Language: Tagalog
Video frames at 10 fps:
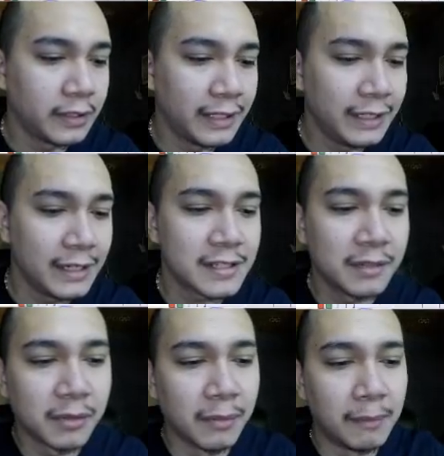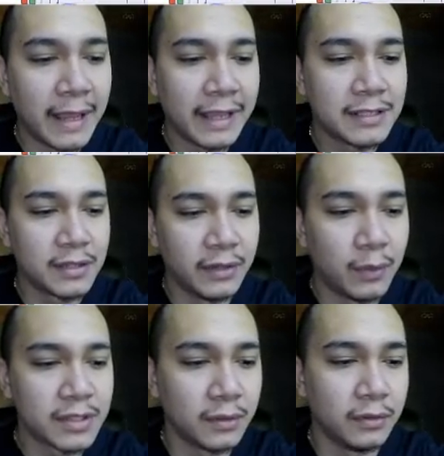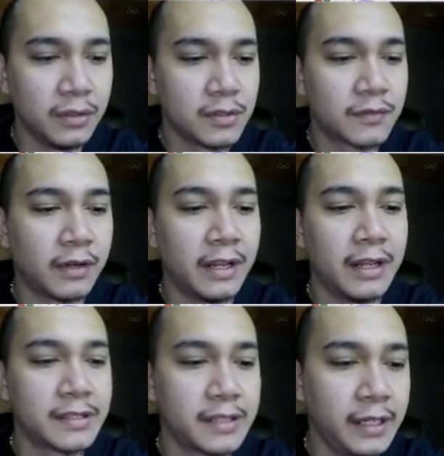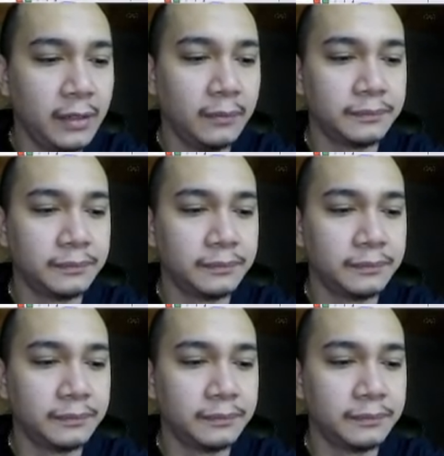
hindi na sila magbabayad so that was good news for LSC.